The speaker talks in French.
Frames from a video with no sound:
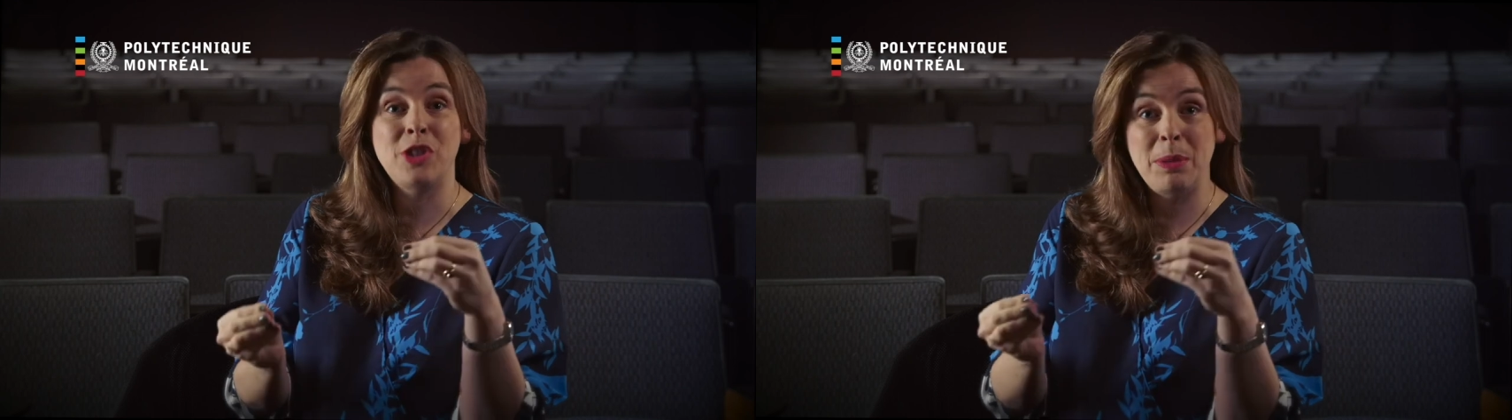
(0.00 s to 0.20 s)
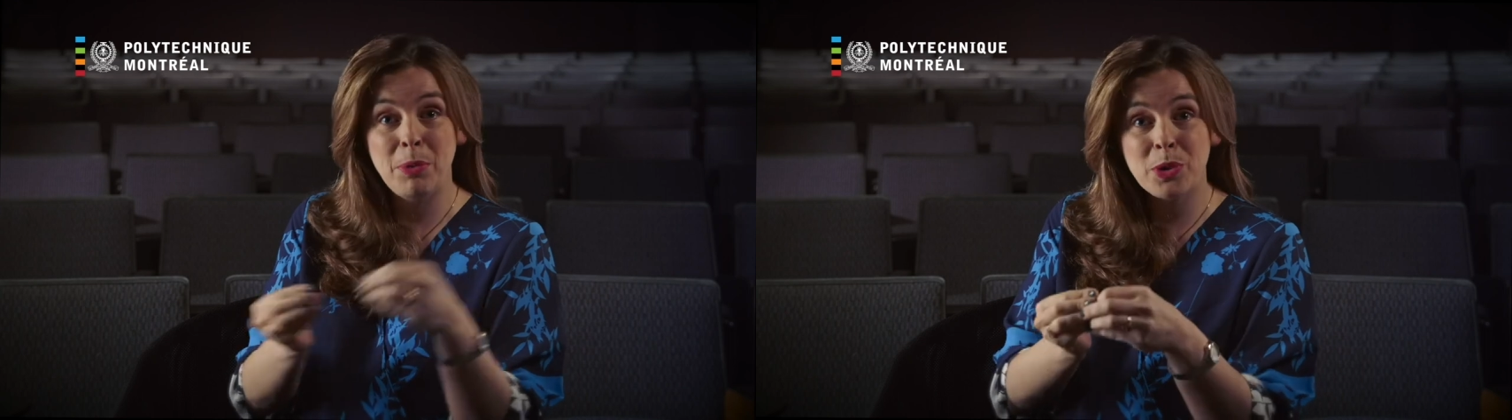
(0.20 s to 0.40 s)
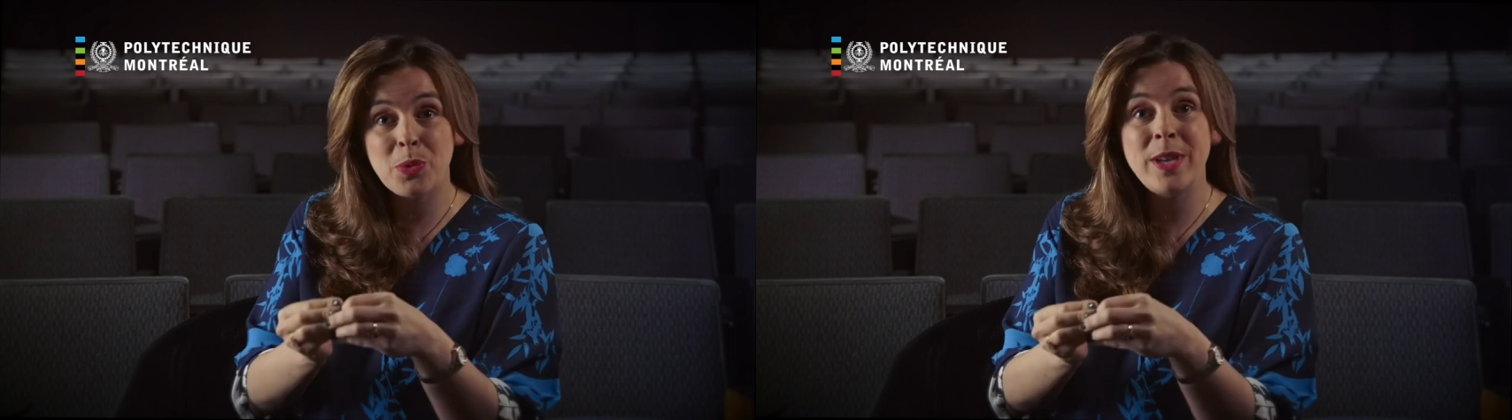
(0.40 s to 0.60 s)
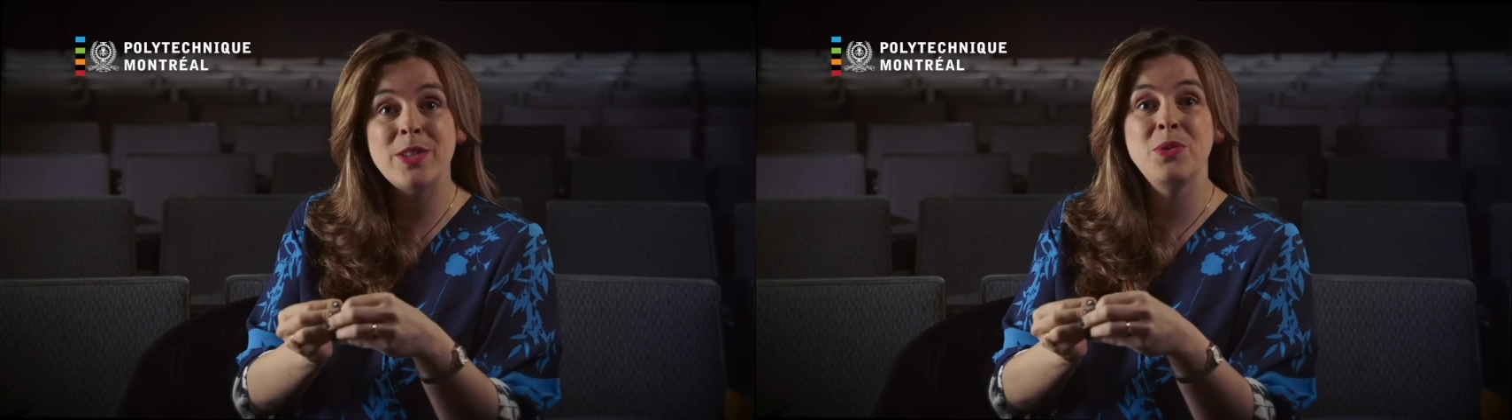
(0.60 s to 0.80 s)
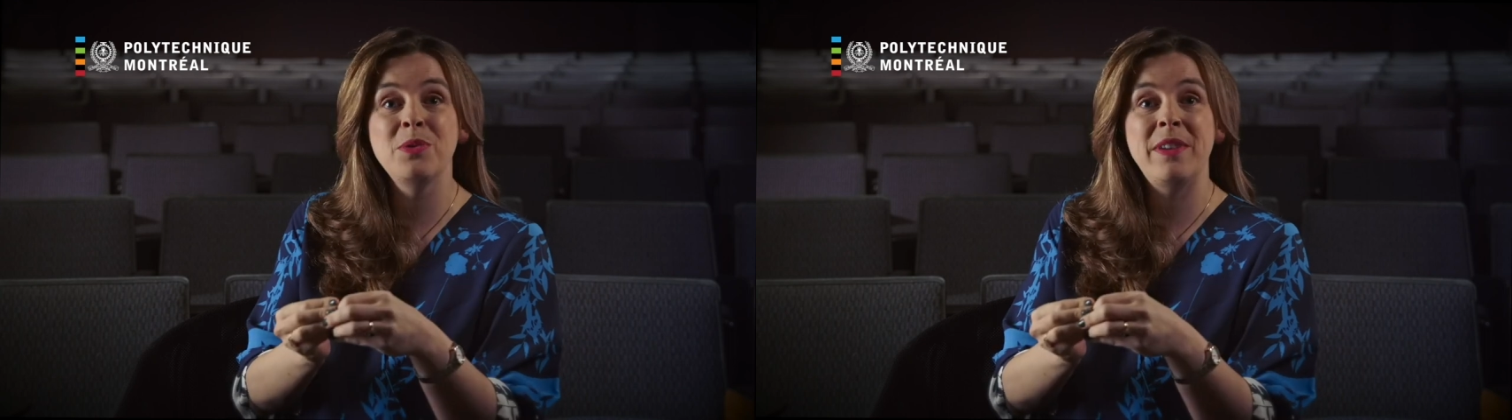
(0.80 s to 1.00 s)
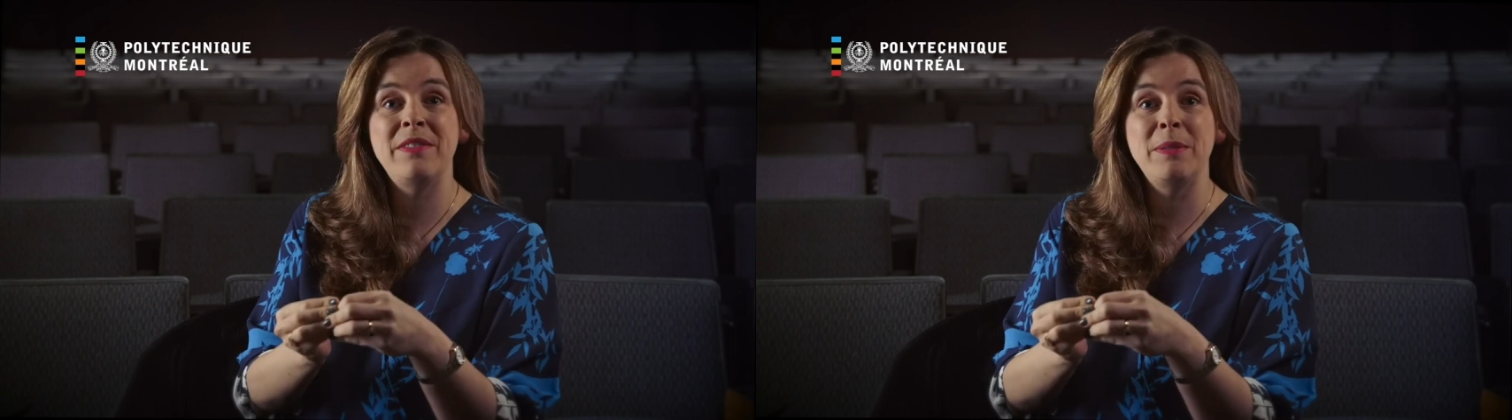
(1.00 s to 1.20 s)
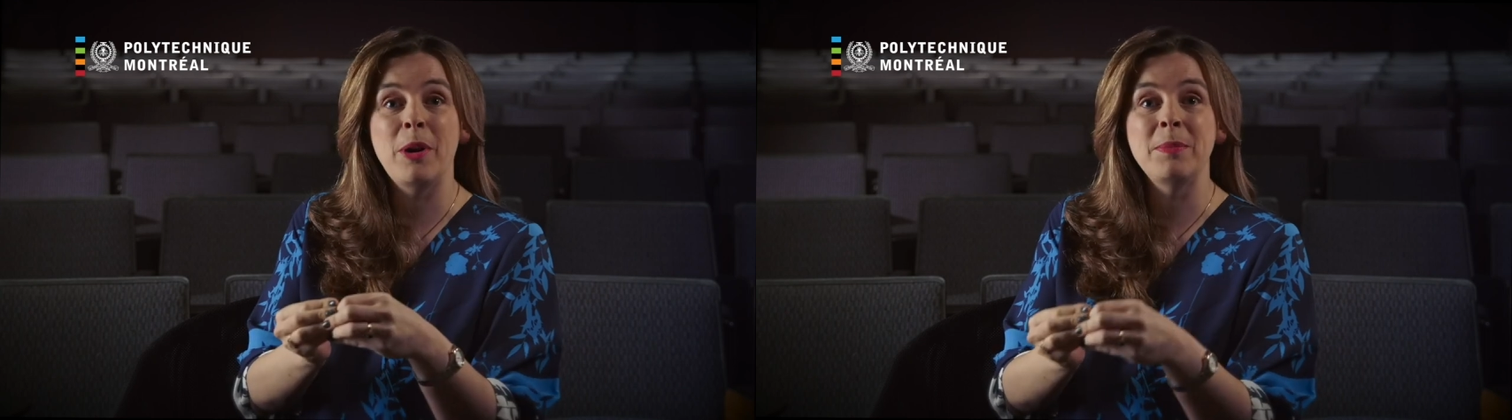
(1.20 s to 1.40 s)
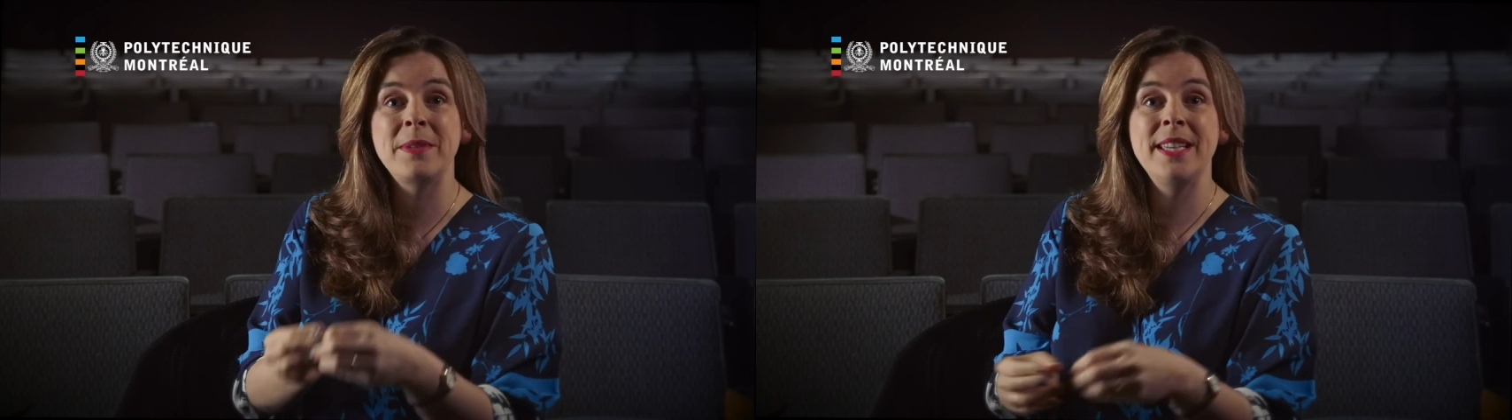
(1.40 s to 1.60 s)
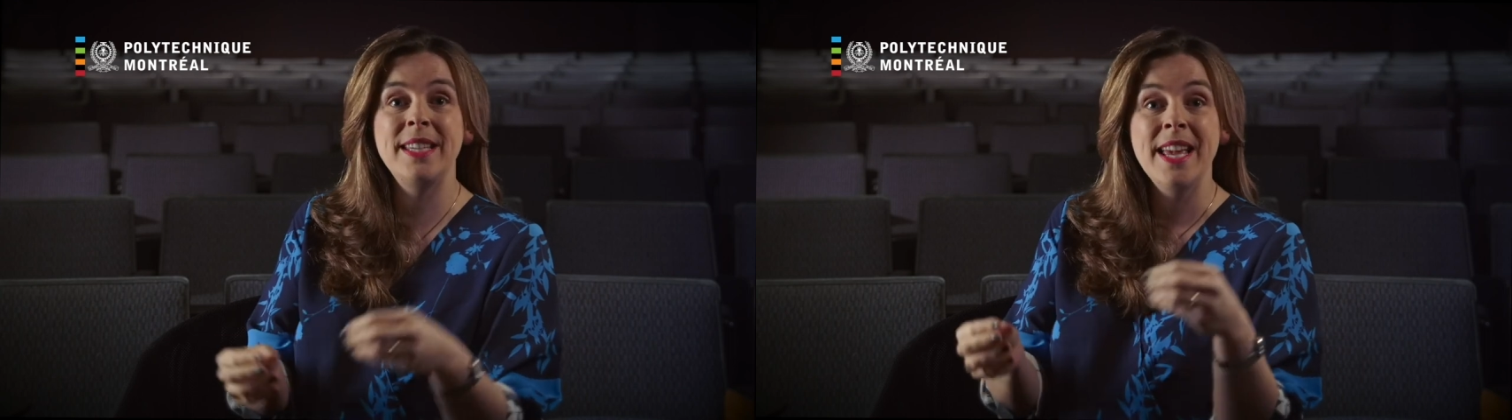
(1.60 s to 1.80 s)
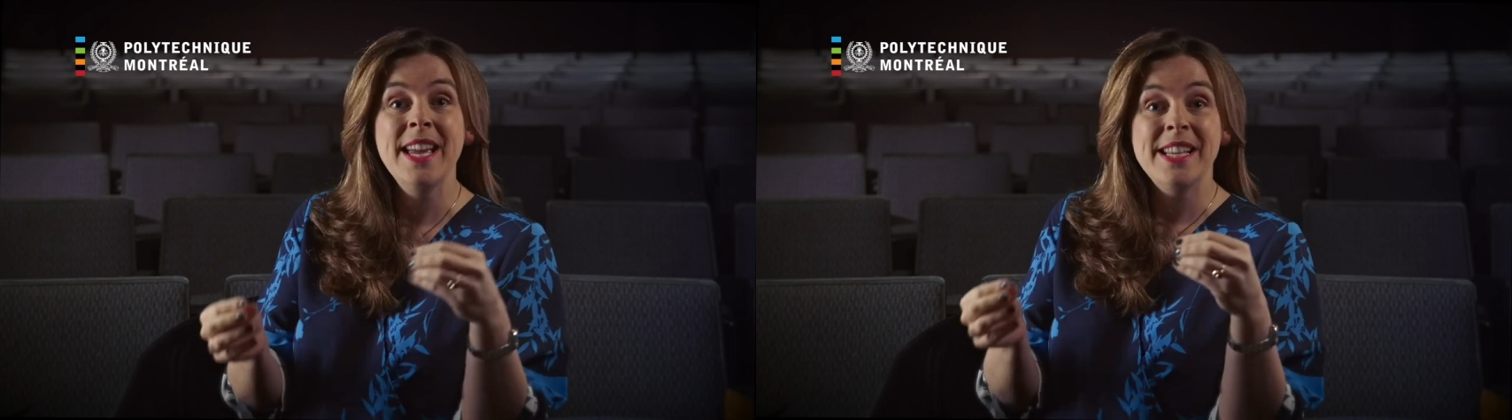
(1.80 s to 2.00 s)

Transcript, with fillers: j'ai besoin d'une nouvelle fibre optique,